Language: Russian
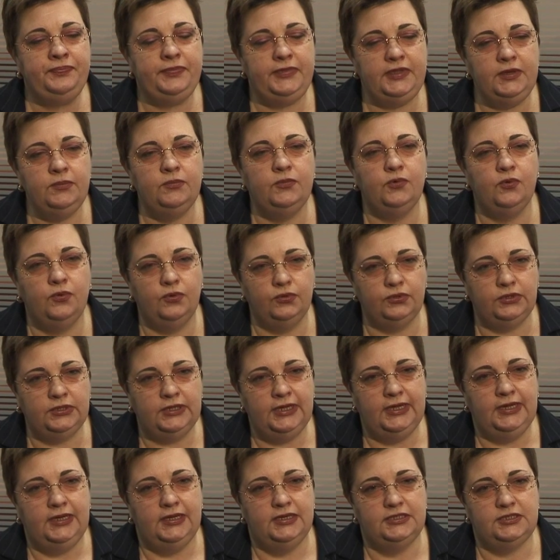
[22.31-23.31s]
не могут
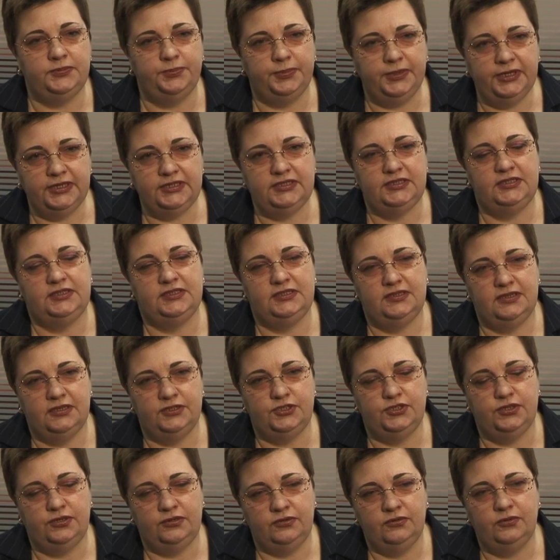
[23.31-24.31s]
заплатить
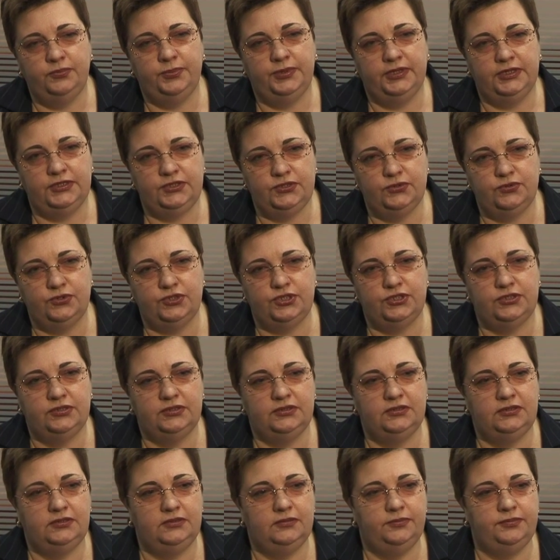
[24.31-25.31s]
очередной платеж
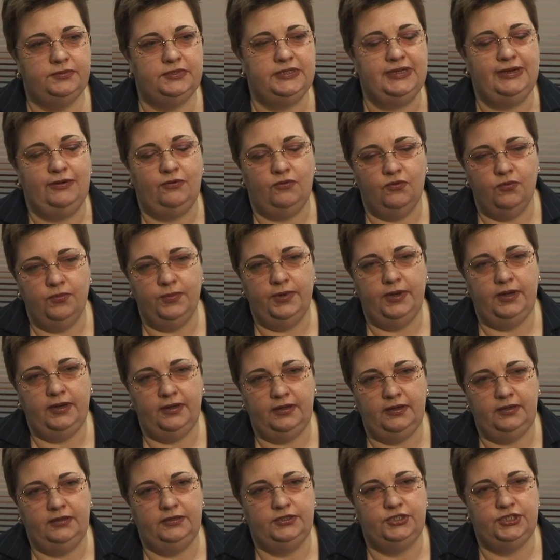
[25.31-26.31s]
э, целиком
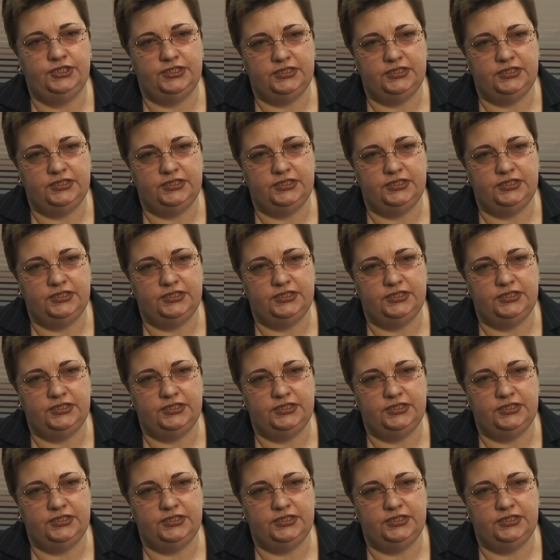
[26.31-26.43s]
или